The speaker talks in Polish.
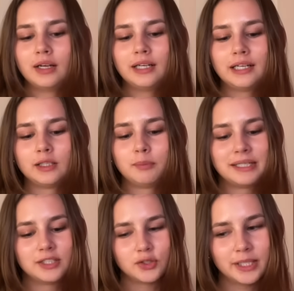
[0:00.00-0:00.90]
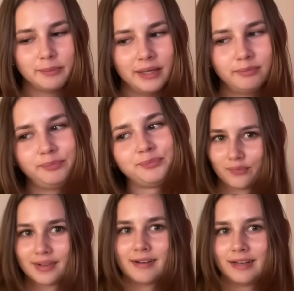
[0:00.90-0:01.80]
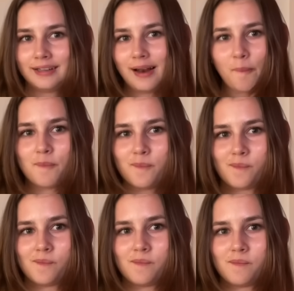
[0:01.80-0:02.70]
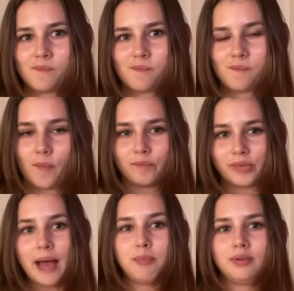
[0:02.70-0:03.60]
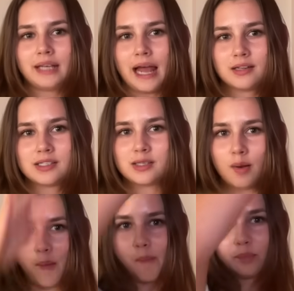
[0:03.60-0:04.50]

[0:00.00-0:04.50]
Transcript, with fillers: I dbajcie o siebie. I tyle. Apple Dance.